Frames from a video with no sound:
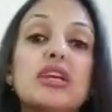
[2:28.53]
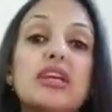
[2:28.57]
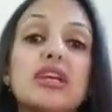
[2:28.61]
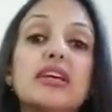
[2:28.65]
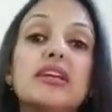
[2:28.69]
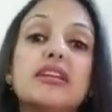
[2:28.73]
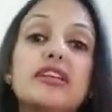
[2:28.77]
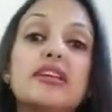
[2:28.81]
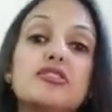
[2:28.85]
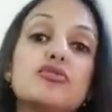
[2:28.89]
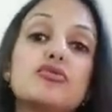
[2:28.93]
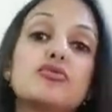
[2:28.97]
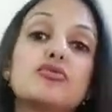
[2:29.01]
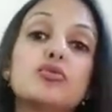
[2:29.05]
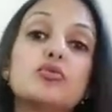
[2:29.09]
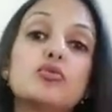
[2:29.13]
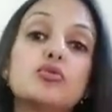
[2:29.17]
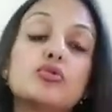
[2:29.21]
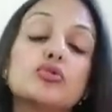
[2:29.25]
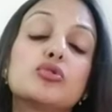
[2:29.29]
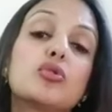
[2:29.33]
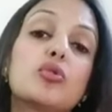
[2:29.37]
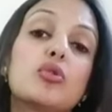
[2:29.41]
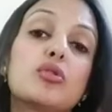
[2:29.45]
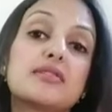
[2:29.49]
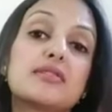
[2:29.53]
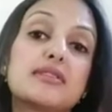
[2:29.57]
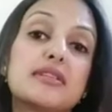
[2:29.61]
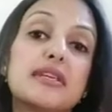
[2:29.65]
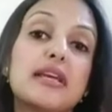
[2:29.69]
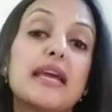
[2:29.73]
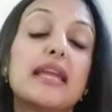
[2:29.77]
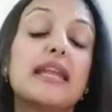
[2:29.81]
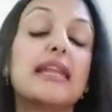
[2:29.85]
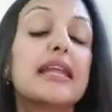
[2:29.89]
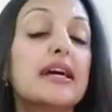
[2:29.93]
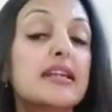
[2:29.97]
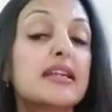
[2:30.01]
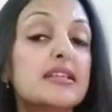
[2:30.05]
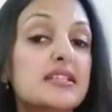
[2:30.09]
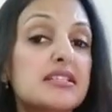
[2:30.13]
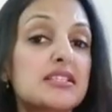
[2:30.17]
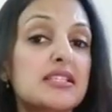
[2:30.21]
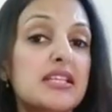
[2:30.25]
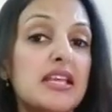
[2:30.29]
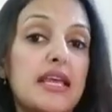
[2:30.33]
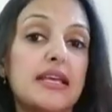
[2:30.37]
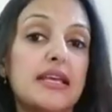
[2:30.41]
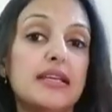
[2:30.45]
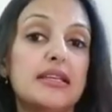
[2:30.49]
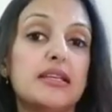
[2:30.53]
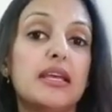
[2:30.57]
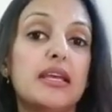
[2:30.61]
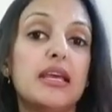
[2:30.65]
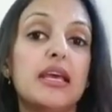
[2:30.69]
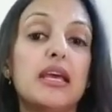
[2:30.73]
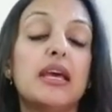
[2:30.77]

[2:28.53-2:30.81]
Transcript: जिंक रिच फूड्स कौन से हैं नट्स हैं